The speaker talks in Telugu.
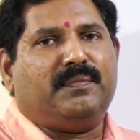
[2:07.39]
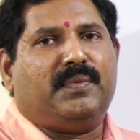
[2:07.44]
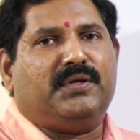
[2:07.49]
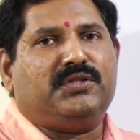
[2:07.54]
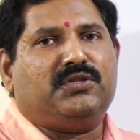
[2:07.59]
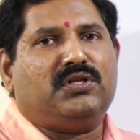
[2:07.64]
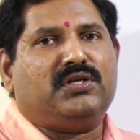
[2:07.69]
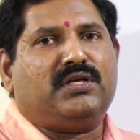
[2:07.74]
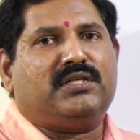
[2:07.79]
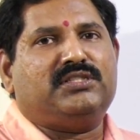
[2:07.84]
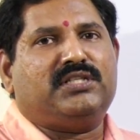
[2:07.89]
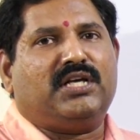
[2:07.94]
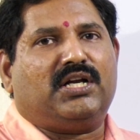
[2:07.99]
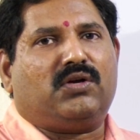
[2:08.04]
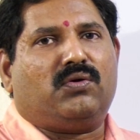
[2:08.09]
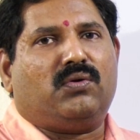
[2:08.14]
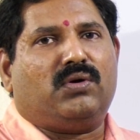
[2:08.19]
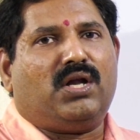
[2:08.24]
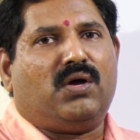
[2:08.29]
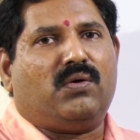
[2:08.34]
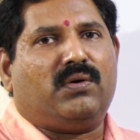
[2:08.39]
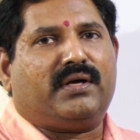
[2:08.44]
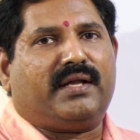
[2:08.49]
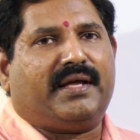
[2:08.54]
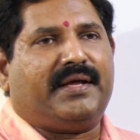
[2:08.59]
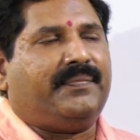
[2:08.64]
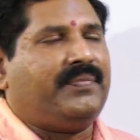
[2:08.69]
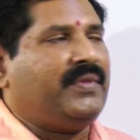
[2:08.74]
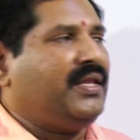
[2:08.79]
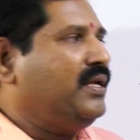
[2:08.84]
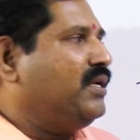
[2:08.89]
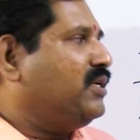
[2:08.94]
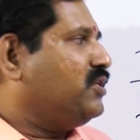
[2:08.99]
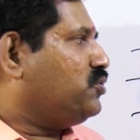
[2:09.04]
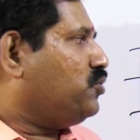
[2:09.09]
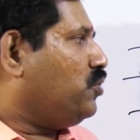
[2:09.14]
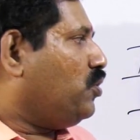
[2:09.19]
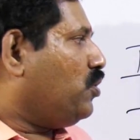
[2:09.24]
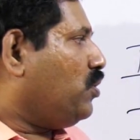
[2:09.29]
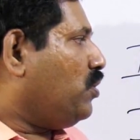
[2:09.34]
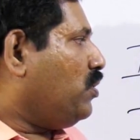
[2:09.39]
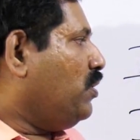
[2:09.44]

ఇబ్బందులు జరగకుండా ఉంటాయి సో